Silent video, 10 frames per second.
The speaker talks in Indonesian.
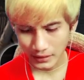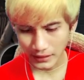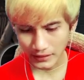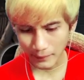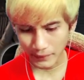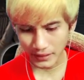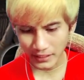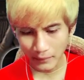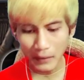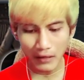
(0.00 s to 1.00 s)
Kita
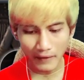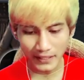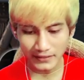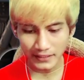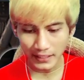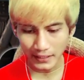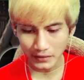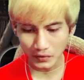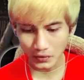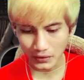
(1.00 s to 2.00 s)
pilih yang bawah aja ya.
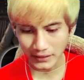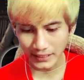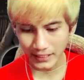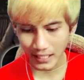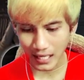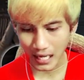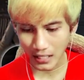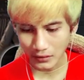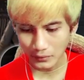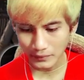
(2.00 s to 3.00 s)
Itu
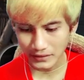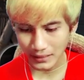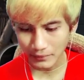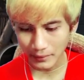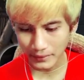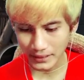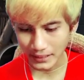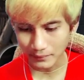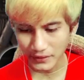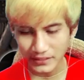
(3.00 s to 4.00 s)
ketika aku bisa
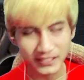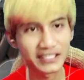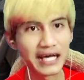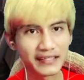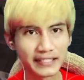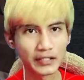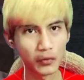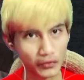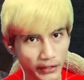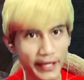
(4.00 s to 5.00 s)
mendapatkan Princess Garnet.
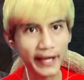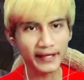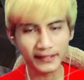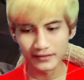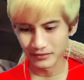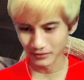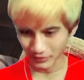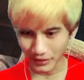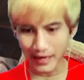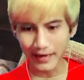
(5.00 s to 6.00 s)
Oke,
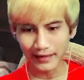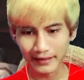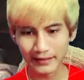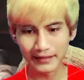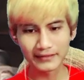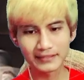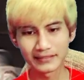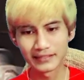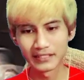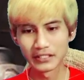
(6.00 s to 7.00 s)
alright.
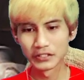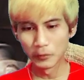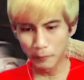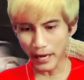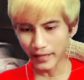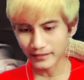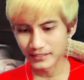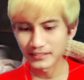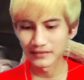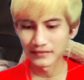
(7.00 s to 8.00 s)
You bet,
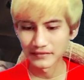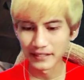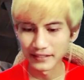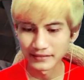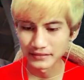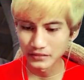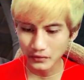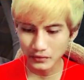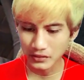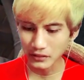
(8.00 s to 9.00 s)
alright.
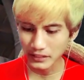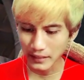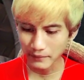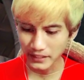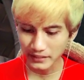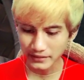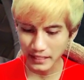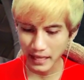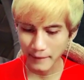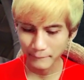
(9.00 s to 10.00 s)
You're gonna
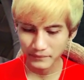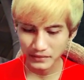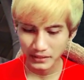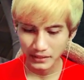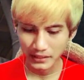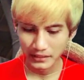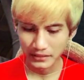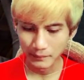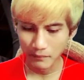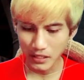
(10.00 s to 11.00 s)
kidnap
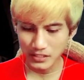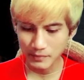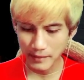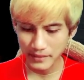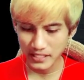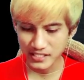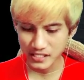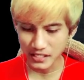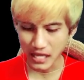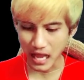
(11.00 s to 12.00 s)
the most baby
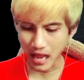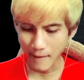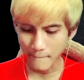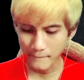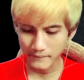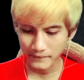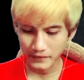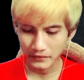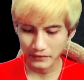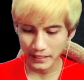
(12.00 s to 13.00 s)
distant up.
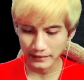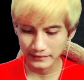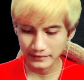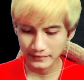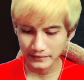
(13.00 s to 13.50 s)
Alright.